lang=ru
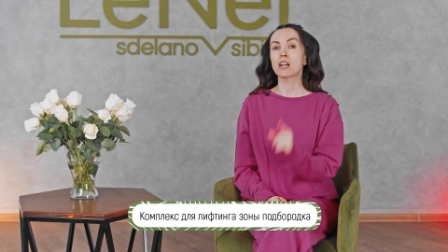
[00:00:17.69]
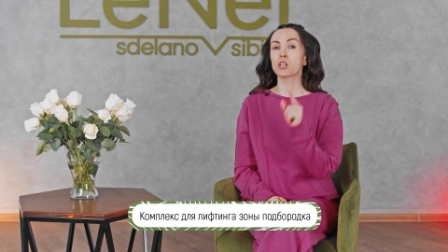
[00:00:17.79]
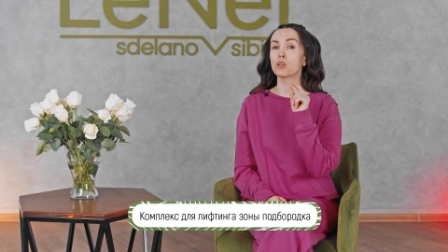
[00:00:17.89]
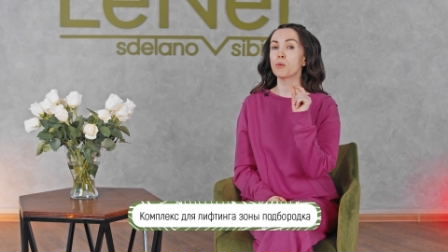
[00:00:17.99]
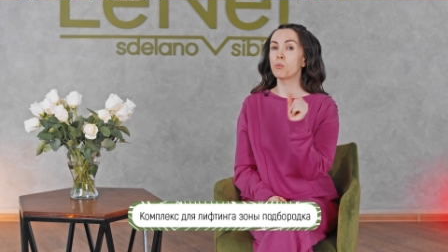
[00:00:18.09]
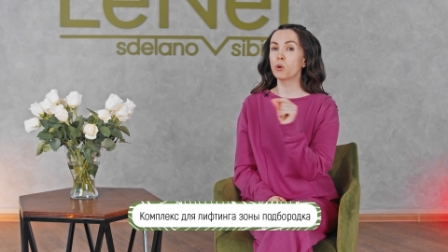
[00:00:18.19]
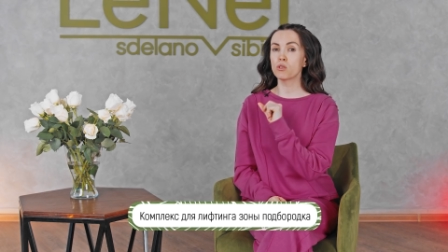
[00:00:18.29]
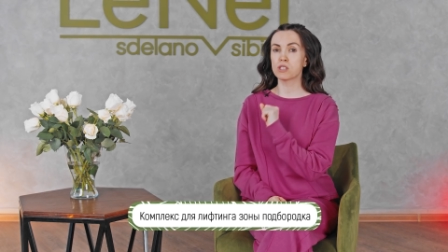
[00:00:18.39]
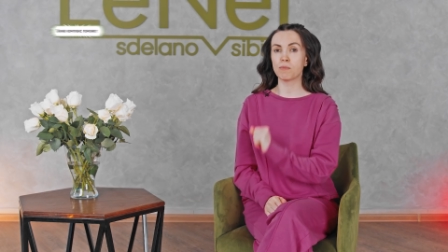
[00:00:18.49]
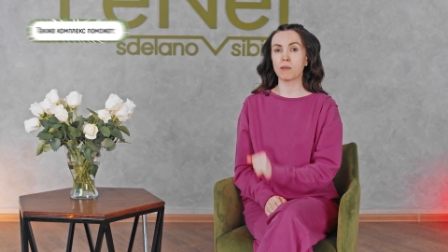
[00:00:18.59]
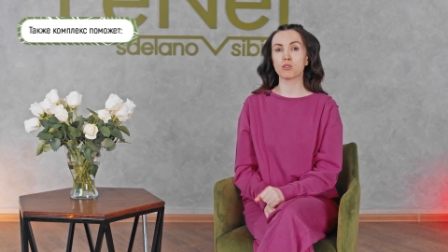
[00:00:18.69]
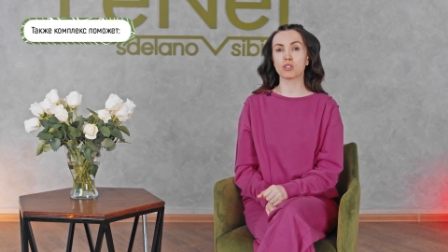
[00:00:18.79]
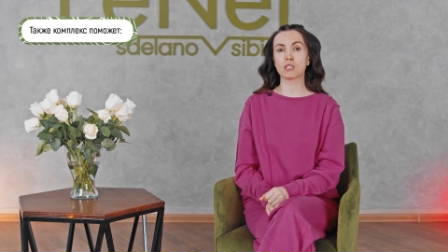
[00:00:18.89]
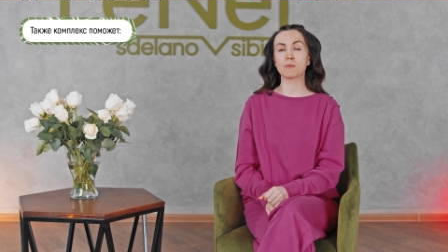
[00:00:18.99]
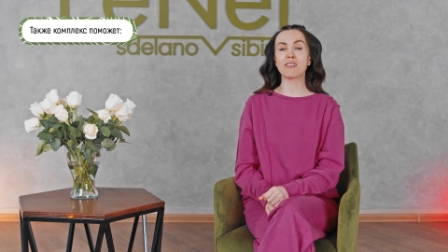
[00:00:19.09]
который бонусом
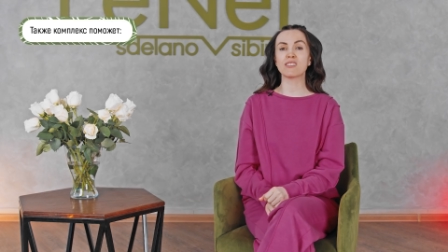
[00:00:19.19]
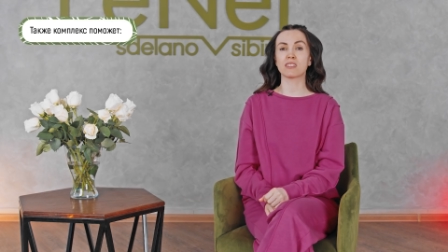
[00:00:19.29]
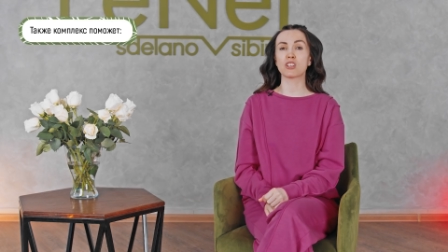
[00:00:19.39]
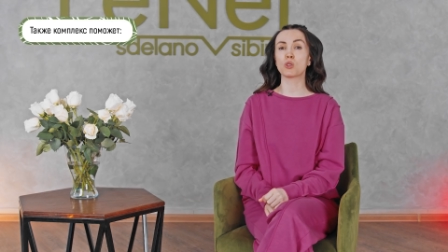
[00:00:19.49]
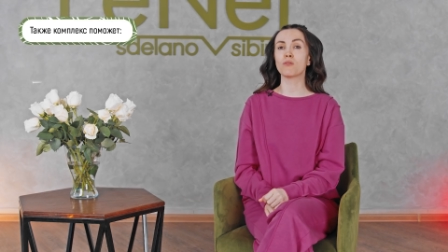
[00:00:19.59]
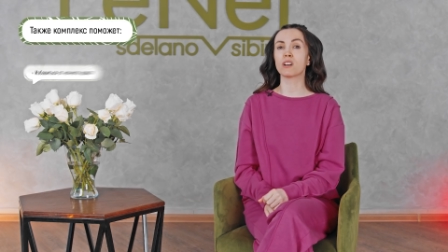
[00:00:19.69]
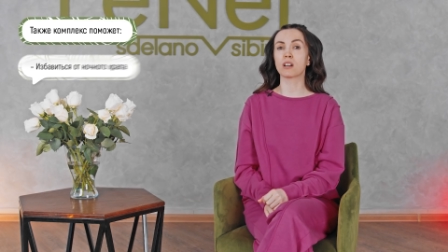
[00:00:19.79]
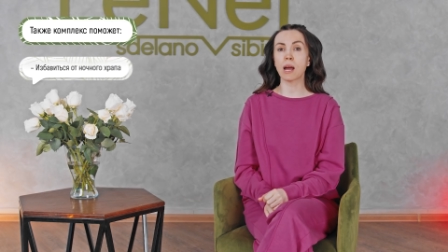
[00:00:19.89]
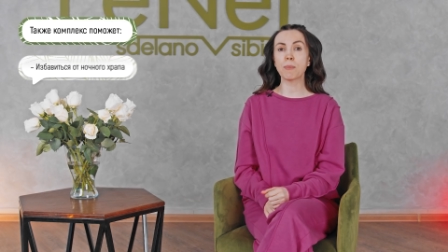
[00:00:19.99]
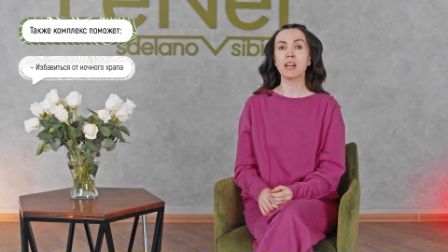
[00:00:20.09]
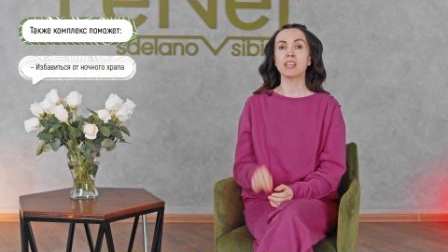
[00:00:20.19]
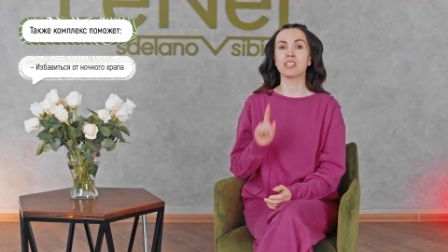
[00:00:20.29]
поможет избавиться от очного храпа